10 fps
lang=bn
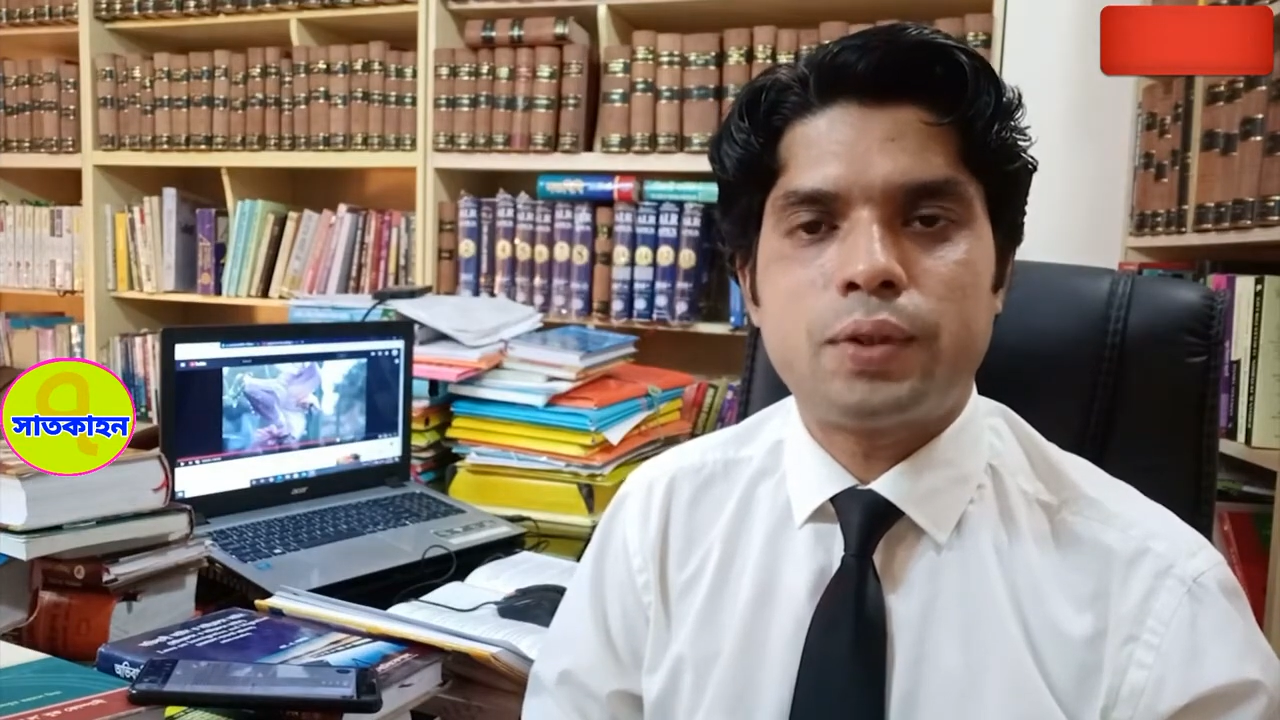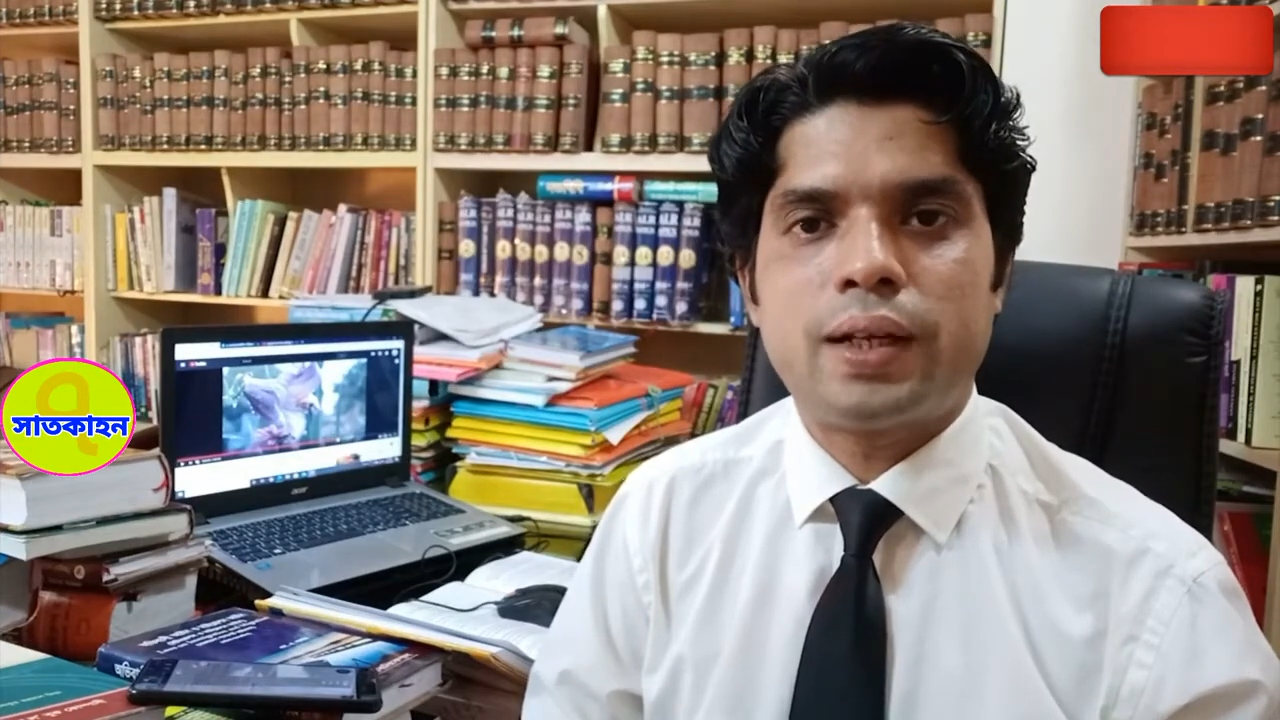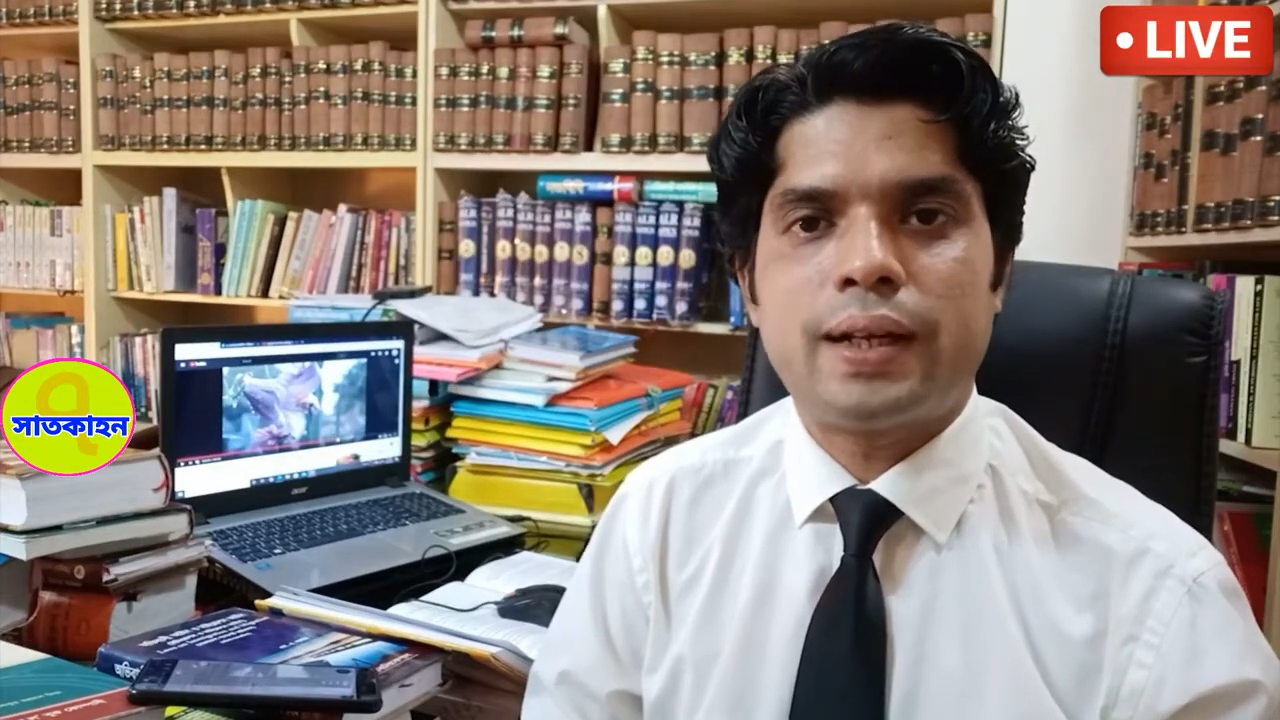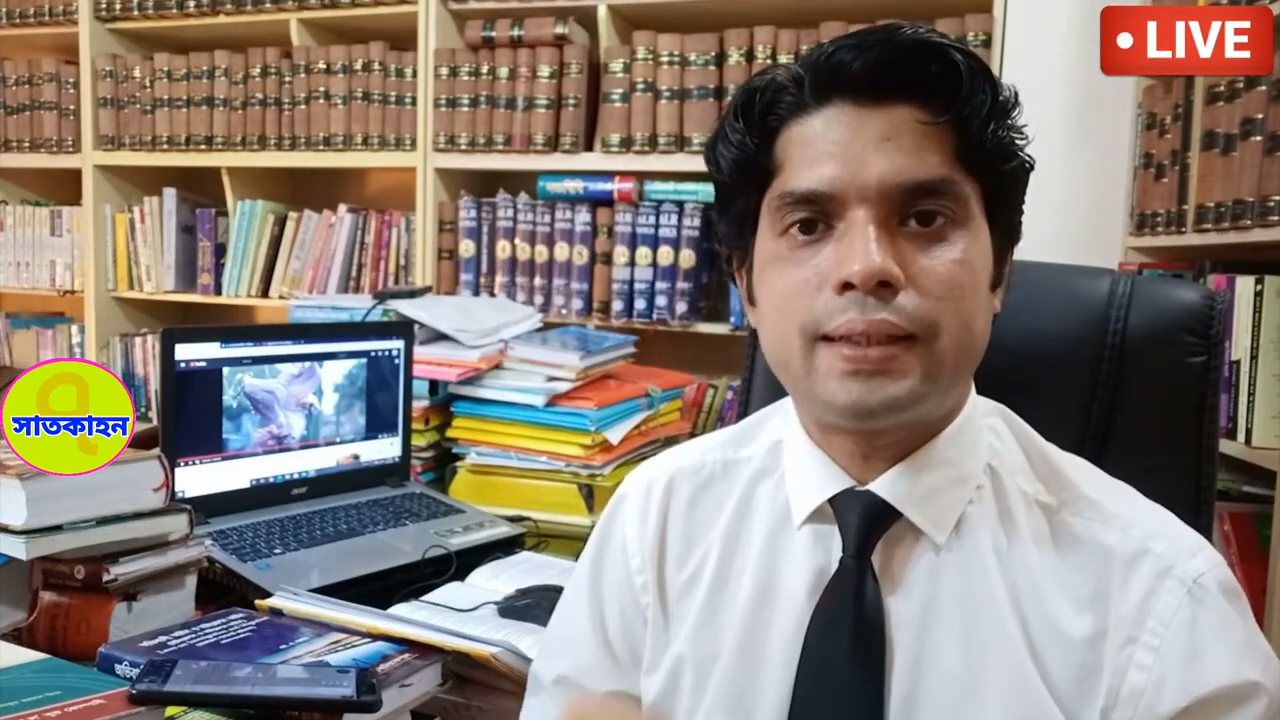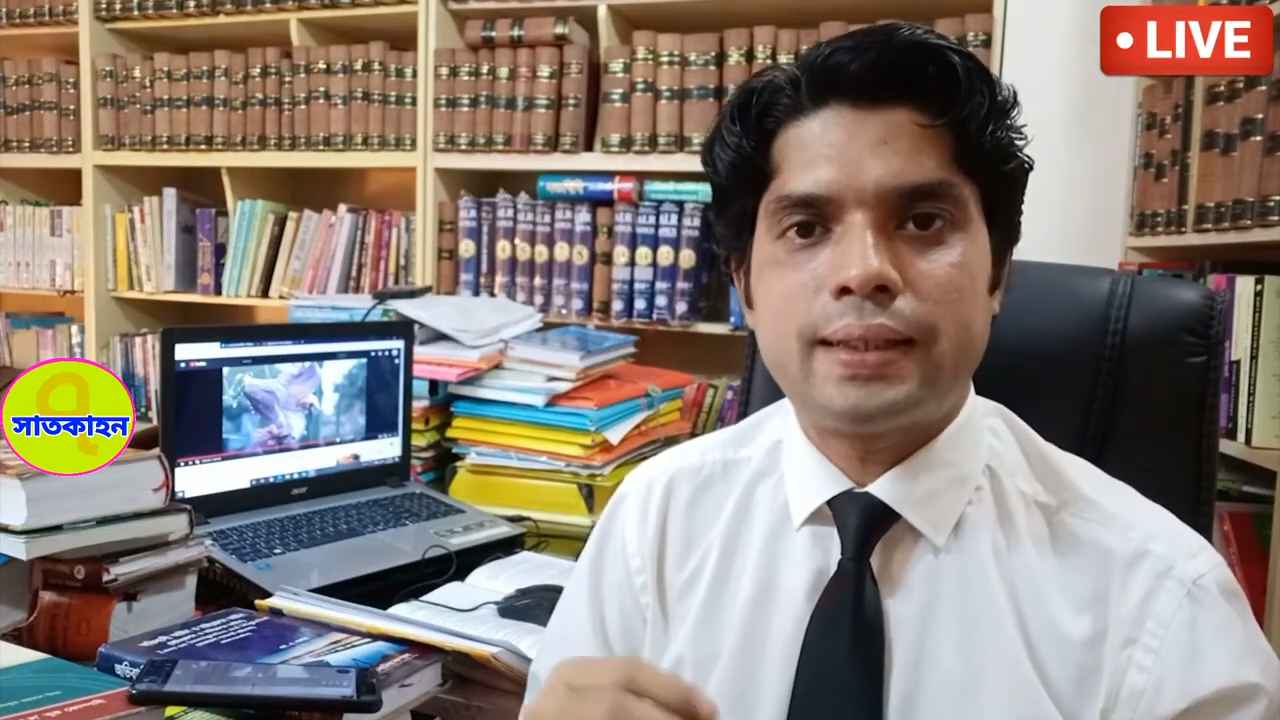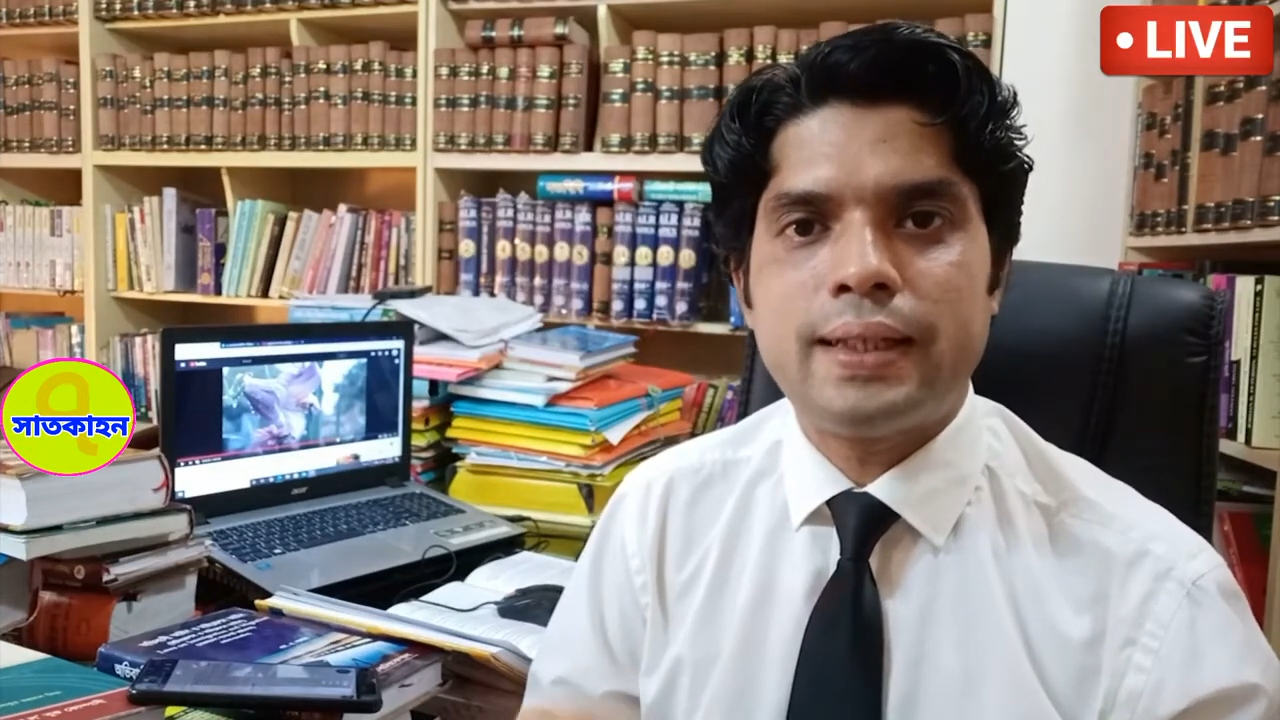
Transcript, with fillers: উপধারা